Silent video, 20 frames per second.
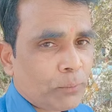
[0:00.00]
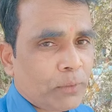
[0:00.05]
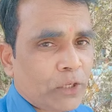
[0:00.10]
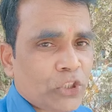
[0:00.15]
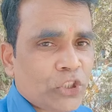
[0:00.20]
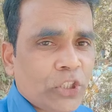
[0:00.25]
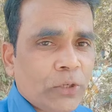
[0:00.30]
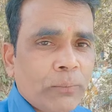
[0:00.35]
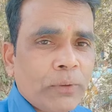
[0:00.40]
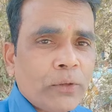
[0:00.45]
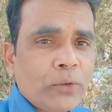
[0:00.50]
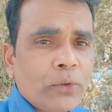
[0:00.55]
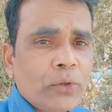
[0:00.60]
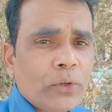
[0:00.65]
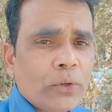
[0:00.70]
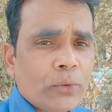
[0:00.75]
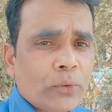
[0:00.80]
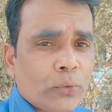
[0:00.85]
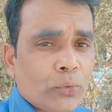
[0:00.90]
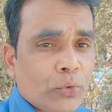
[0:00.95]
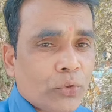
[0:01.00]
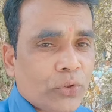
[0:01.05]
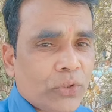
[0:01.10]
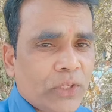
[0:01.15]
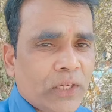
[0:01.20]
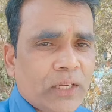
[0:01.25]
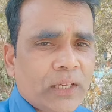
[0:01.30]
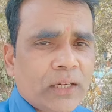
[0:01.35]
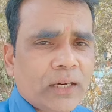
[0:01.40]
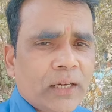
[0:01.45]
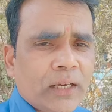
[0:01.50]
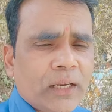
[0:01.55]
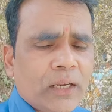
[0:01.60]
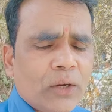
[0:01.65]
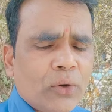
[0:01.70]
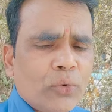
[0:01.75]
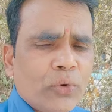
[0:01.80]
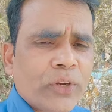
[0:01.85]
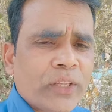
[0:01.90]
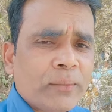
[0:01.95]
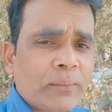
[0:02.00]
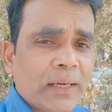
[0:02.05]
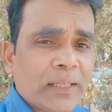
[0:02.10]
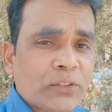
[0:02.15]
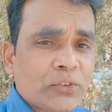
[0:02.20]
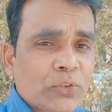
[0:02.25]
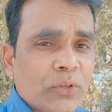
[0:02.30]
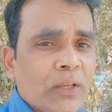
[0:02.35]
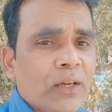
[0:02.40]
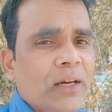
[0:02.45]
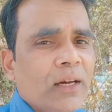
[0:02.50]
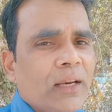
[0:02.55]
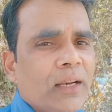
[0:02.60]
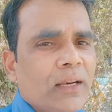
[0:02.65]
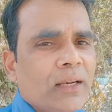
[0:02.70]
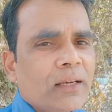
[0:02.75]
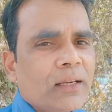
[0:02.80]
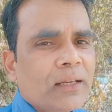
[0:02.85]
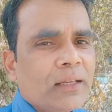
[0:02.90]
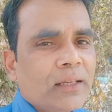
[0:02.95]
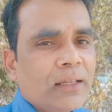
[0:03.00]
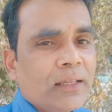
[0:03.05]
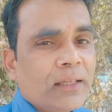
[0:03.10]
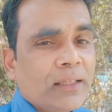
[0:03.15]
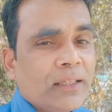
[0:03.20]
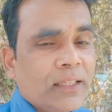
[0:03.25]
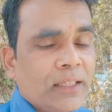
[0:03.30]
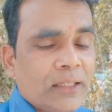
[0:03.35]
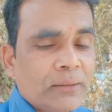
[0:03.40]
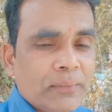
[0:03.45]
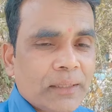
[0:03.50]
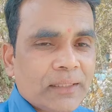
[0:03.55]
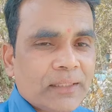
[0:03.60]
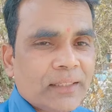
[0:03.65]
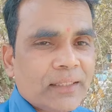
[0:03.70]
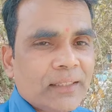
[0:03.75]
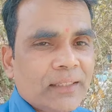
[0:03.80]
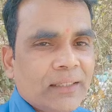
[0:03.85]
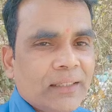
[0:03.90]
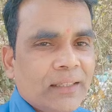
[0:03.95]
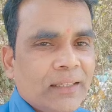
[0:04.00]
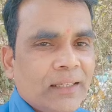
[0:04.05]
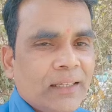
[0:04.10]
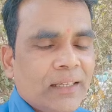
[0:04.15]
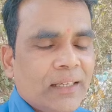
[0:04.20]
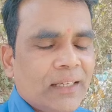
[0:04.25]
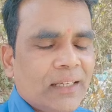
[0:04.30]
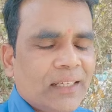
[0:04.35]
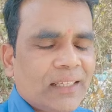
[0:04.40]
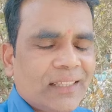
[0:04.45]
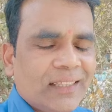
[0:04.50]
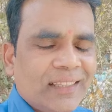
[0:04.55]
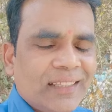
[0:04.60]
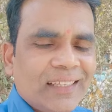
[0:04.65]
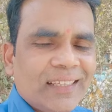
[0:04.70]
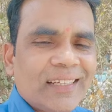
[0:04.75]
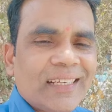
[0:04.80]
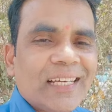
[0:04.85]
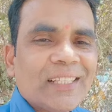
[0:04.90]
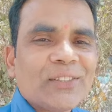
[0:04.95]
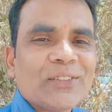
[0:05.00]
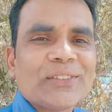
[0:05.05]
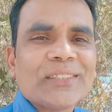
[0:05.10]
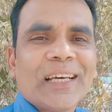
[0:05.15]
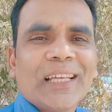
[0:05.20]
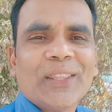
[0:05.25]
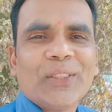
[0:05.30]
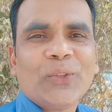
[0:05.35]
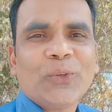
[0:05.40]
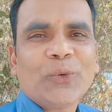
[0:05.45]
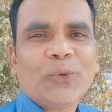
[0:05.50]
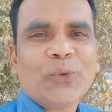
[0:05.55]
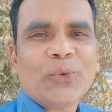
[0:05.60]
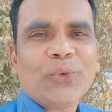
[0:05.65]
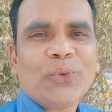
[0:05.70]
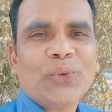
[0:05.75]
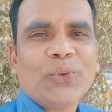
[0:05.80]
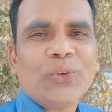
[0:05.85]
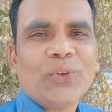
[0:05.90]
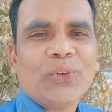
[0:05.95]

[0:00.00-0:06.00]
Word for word: दूसरे पक्षी भी उनको देखकर और ये बात सुनकर कि हे मित्र देना है तो साथ दो